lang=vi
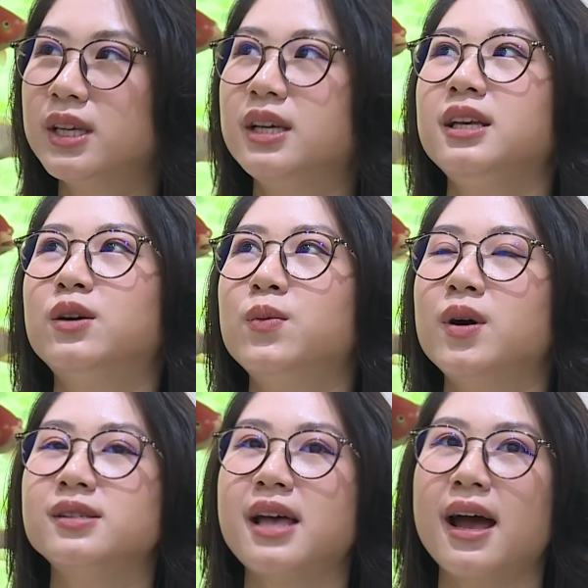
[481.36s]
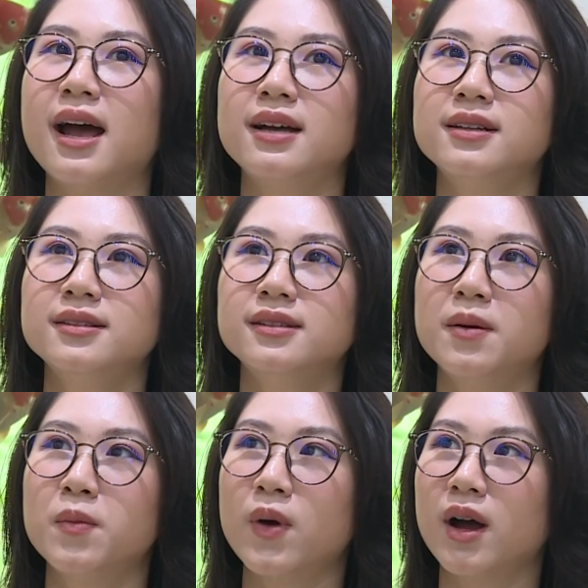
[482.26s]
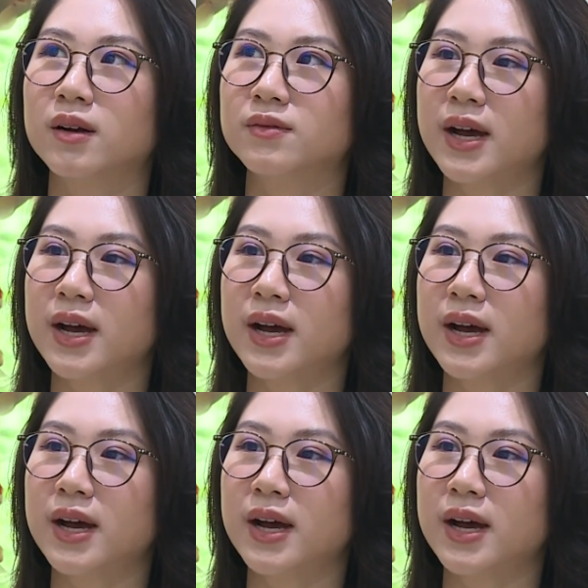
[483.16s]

thế thì cũng có giá tầm khoảng